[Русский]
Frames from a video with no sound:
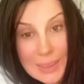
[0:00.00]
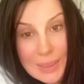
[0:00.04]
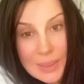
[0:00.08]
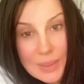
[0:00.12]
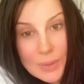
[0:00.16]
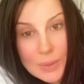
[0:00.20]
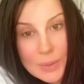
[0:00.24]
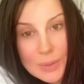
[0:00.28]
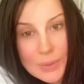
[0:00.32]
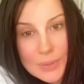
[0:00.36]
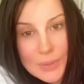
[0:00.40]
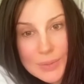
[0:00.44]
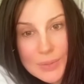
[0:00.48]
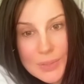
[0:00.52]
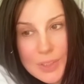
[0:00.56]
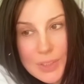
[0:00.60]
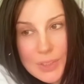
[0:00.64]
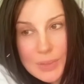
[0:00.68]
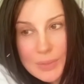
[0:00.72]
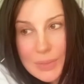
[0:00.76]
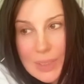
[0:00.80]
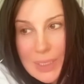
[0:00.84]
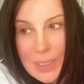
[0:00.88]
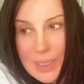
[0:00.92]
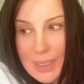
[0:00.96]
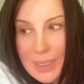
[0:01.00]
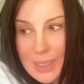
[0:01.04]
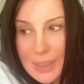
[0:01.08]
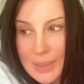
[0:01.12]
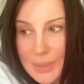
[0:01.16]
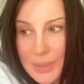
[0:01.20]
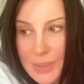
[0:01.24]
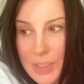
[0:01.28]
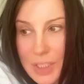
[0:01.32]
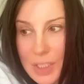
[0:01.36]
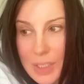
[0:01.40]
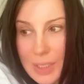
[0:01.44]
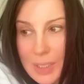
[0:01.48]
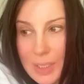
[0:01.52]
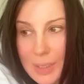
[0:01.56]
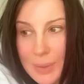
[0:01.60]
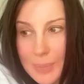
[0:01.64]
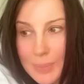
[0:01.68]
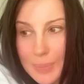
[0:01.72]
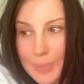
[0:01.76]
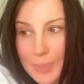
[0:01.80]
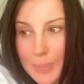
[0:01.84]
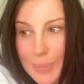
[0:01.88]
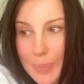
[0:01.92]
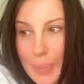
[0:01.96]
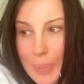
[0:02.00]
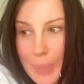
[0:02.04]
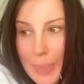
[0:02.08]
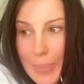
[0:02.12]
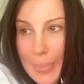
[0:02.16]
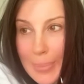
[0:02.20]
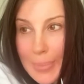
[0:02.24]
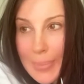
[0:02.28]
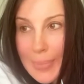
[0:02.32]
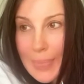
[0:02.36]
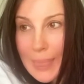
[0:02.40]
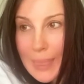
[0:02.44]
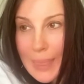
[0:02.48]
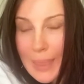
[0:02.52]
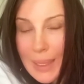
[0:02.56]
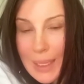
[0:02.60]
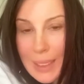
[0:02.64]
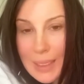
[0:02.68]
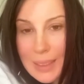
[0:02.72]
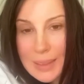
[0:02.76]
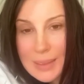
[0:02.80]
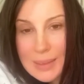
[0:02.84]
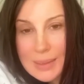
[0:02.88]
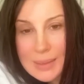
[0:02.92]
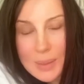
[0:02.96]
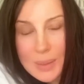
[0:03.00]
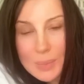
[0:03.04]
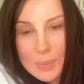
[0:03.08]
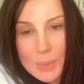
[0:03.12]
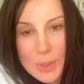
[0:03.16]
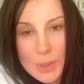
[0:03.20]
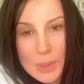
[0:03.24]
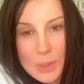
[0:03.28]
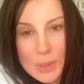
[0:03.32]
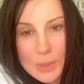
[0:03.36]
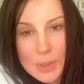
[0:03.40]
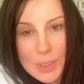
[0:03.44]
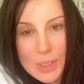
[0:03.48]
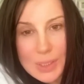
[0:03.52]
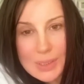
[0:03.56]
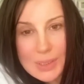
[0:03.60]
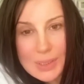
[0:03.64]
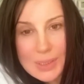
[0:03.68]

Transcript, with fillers: Вот вчера со мной случилась